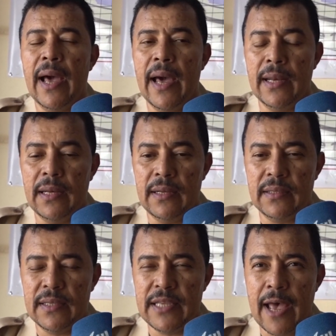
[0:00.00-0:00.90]
عن
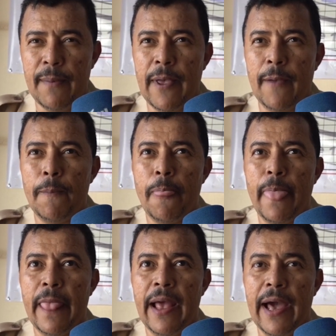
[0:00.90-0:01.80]
التزامه
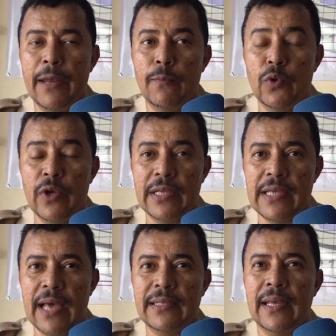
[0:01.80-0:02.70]
عن
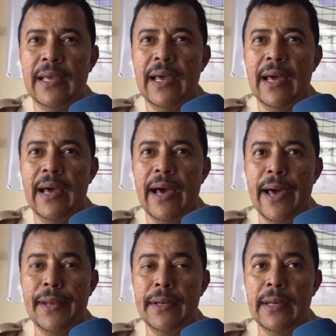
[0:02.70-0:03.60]
منجزاته
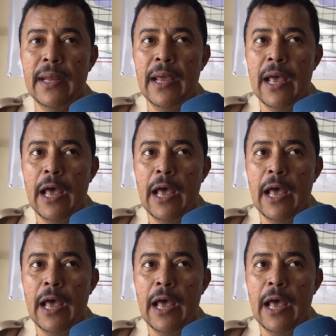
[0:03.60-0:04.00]
عن